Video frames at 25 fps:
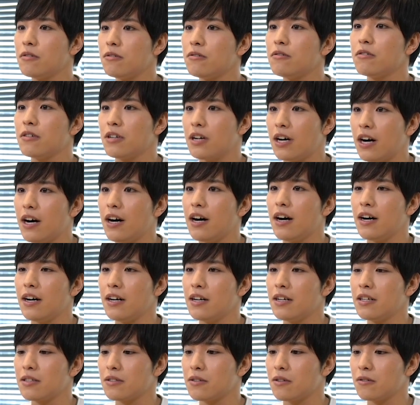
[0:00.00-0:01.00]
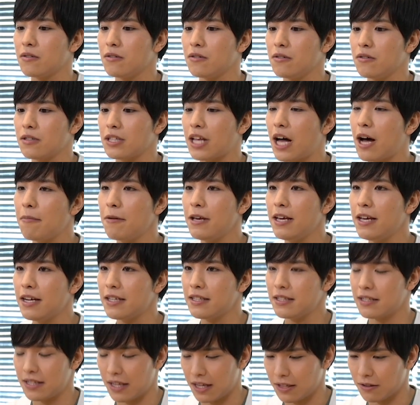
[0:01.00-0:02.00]
いうかその食べや
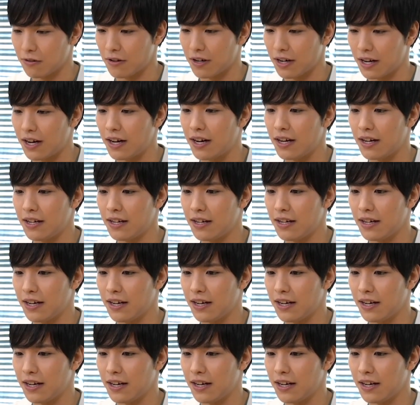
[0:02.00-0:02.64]
すさとか